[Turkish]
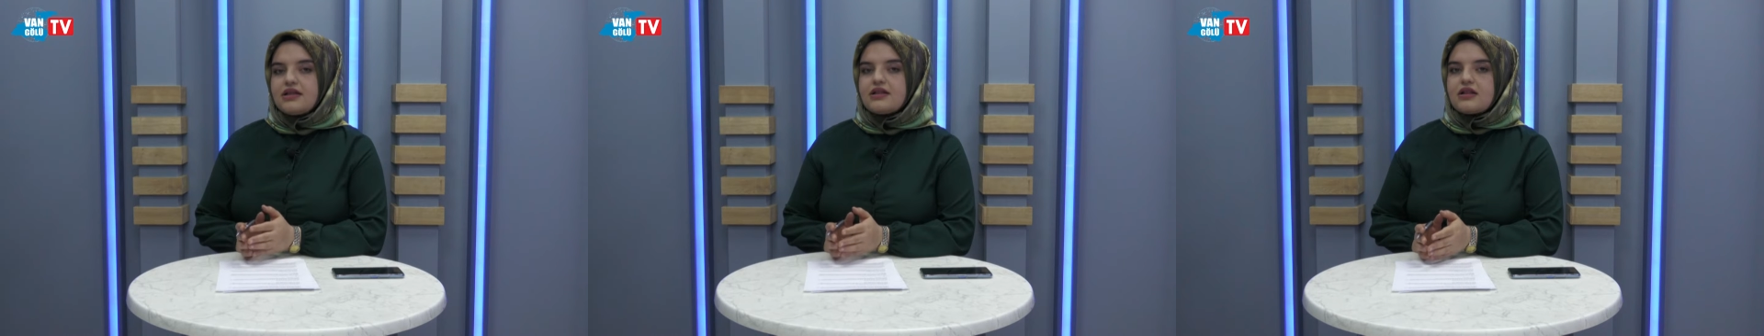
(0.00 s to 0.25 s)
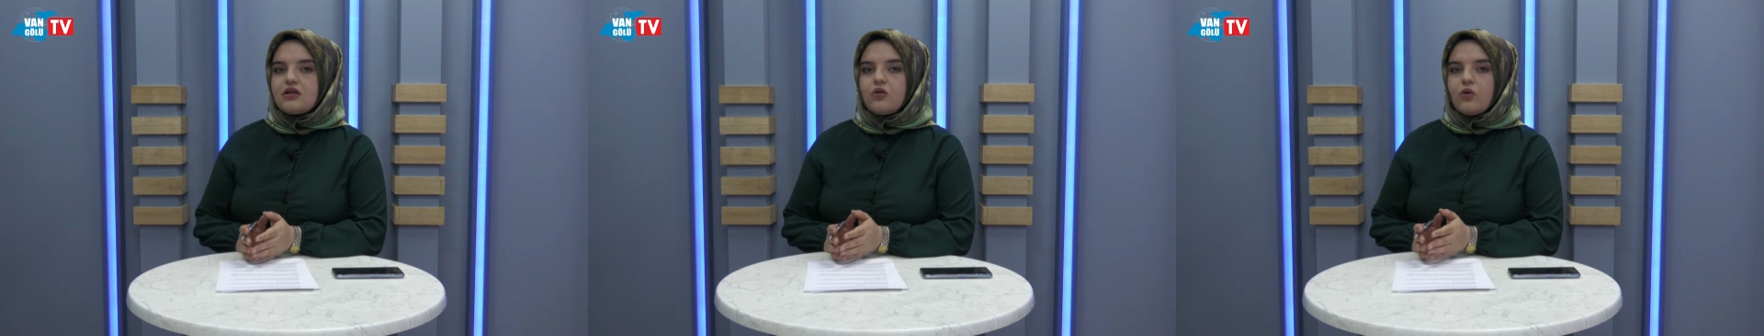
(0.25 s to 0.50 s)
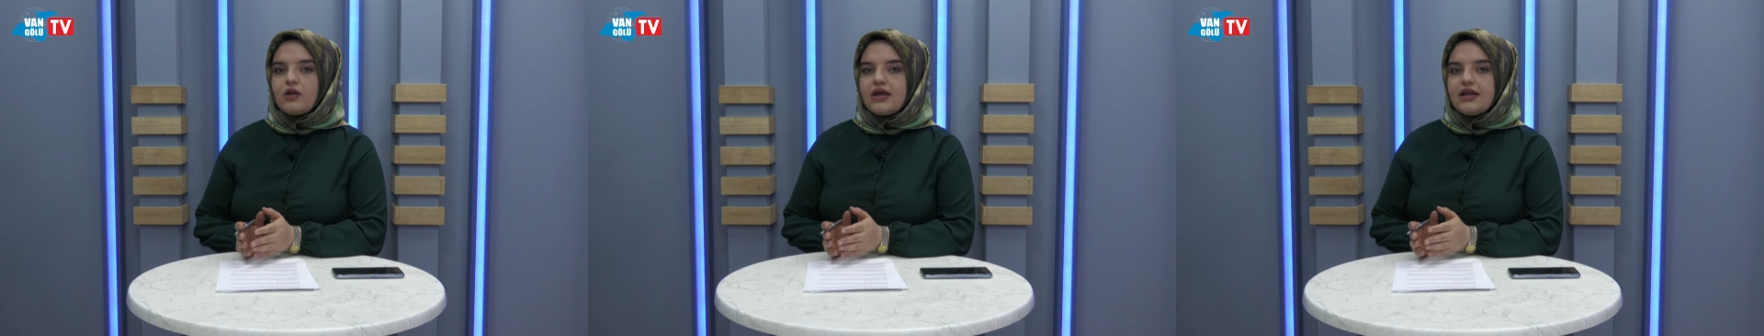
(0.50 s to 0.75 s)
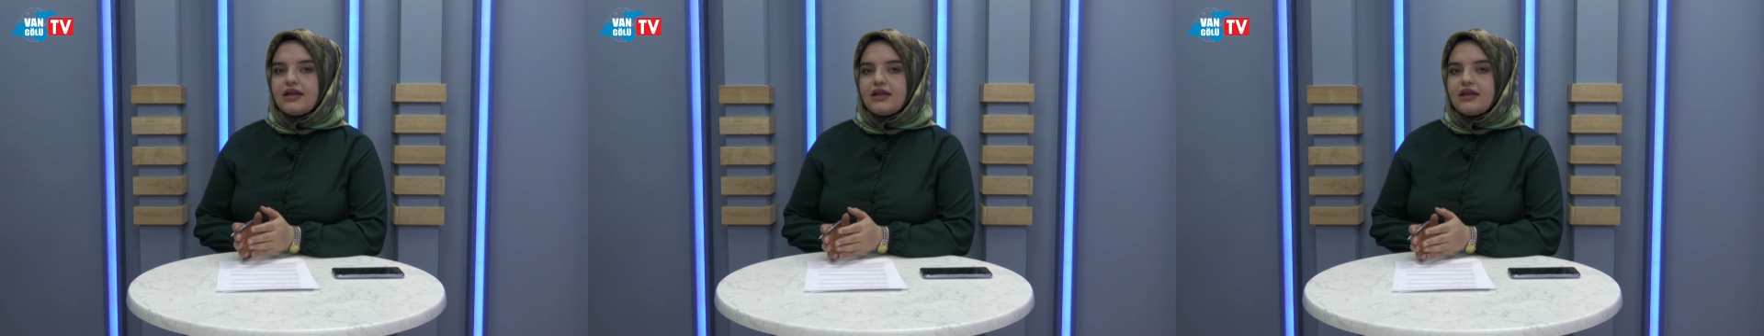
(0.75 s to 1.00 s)
insanoğlu
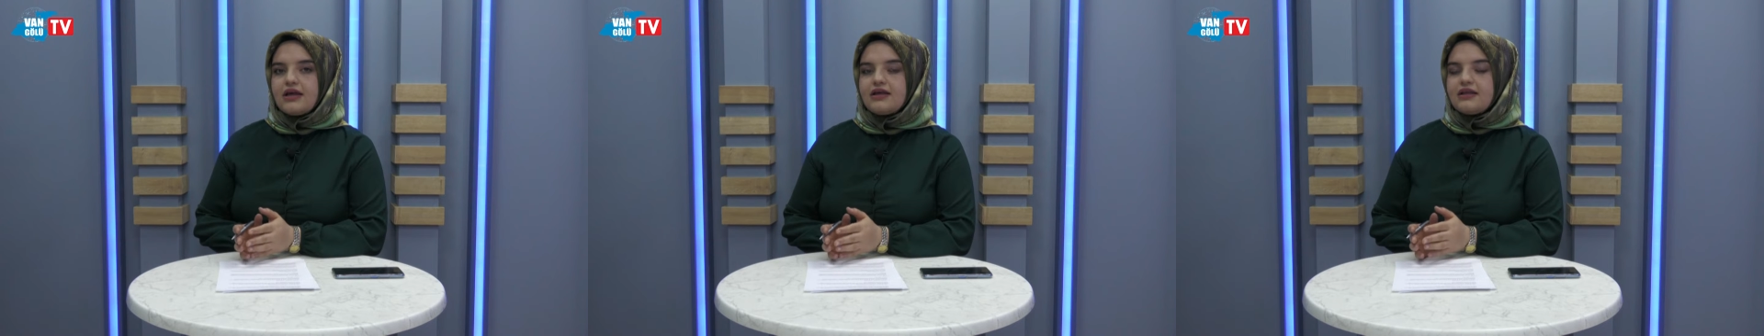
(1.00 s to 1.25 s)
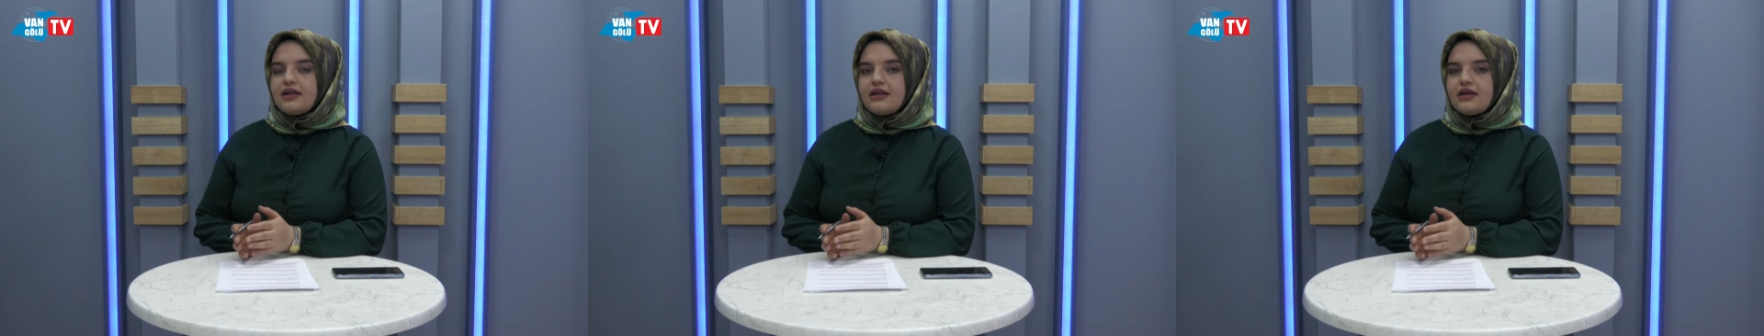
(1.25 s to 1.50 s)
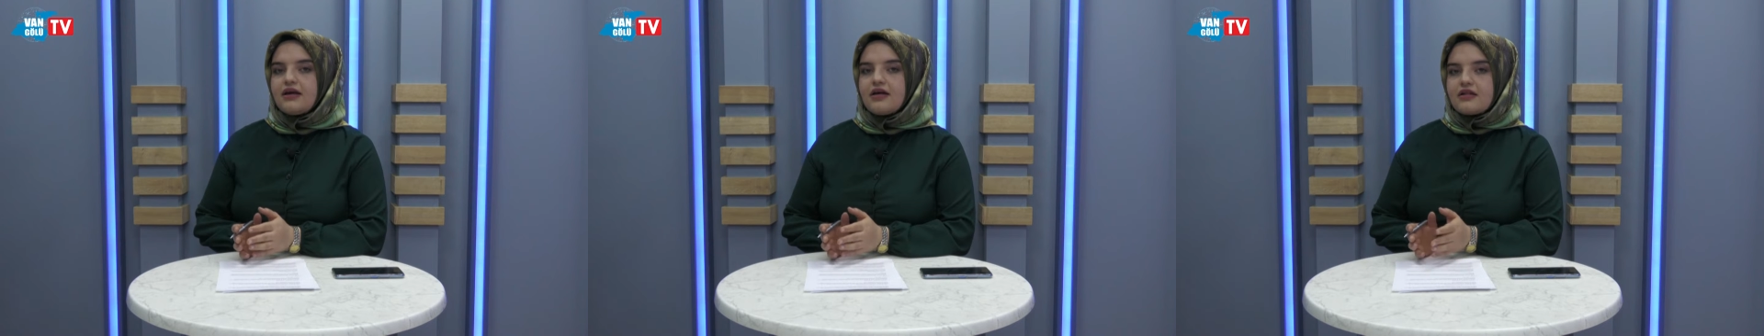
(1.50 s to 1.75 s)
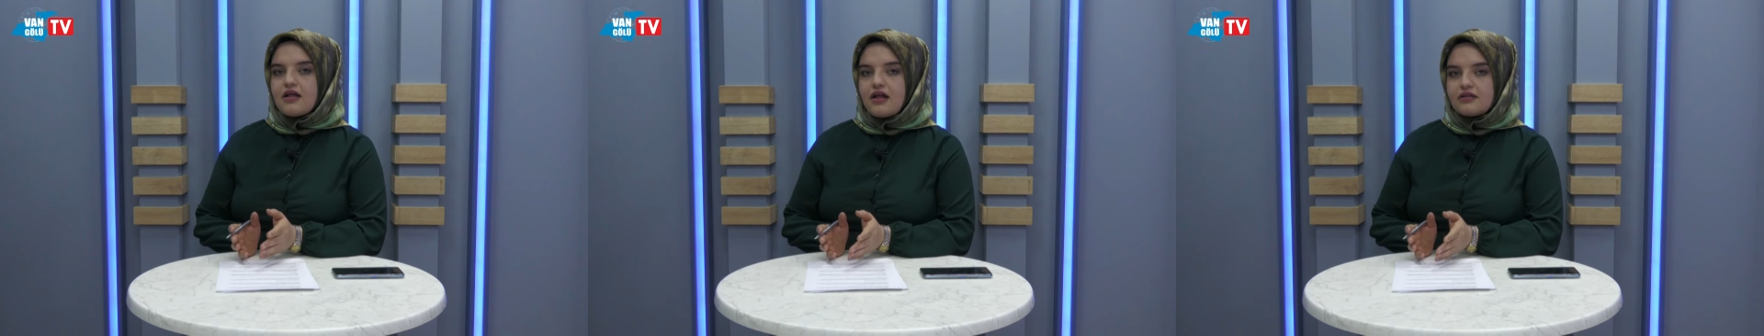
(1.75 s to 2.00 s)
eliyle giderek
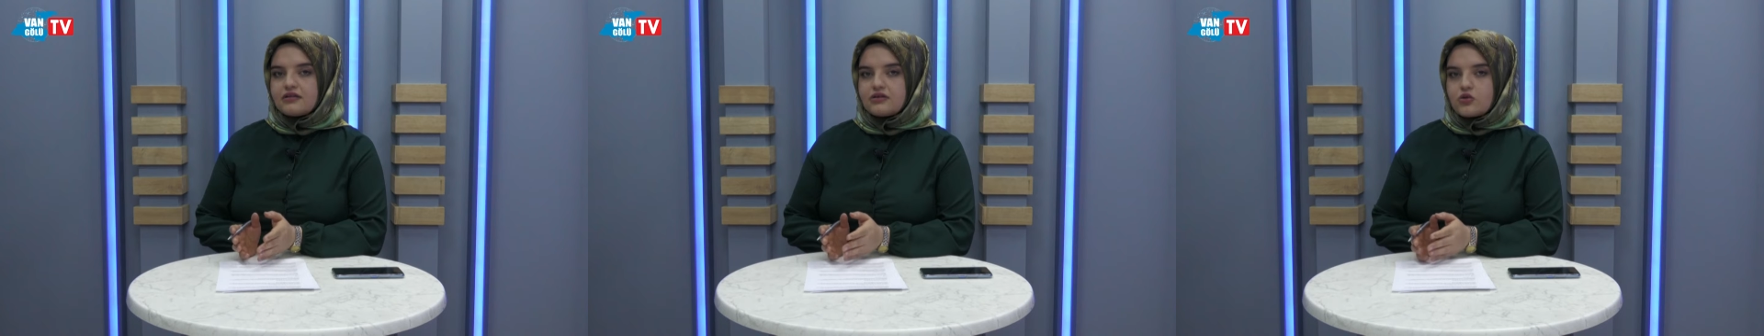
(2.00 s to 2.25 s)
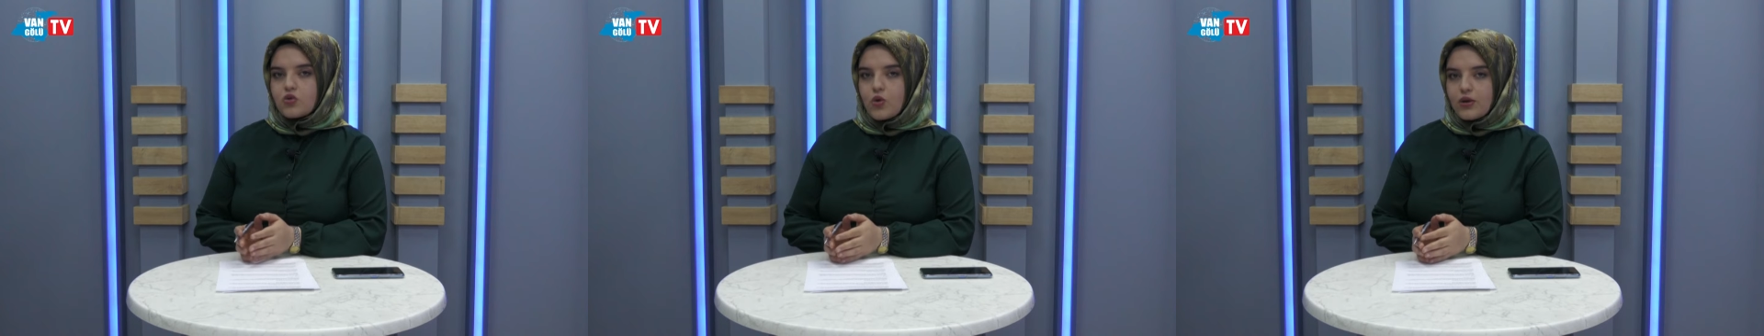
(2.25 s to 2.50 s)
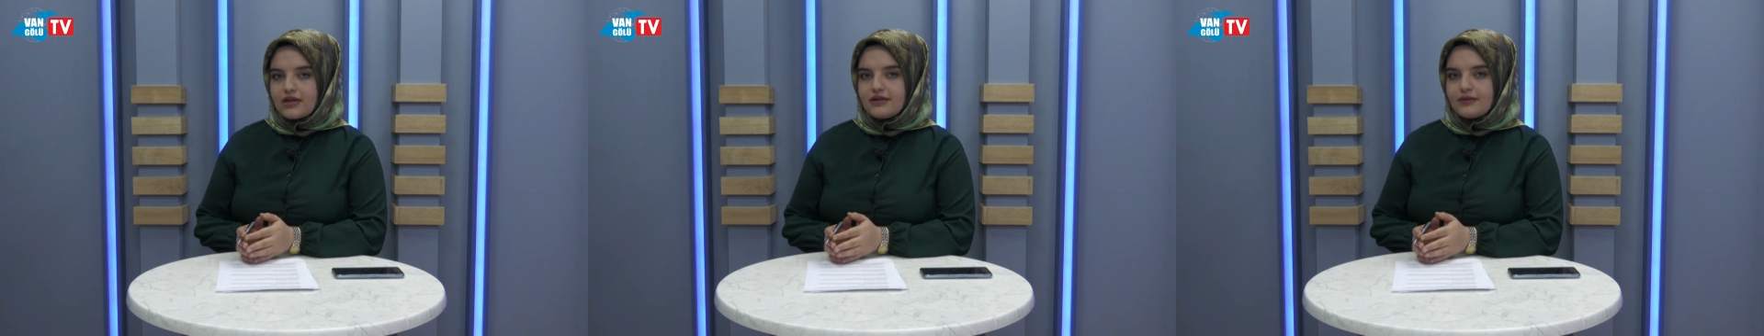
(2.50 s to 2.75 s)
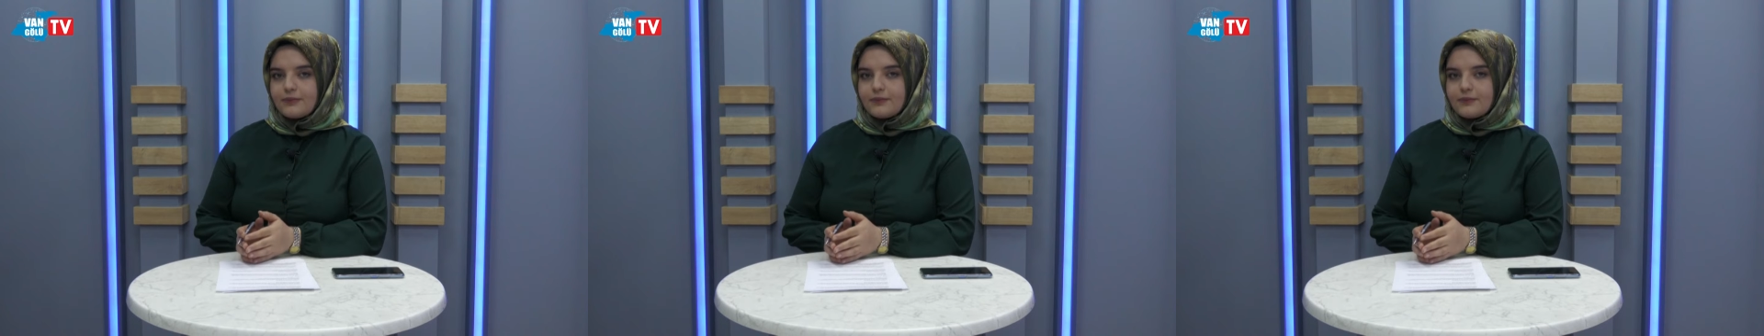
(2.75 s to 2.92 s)
azaldığını söyledi.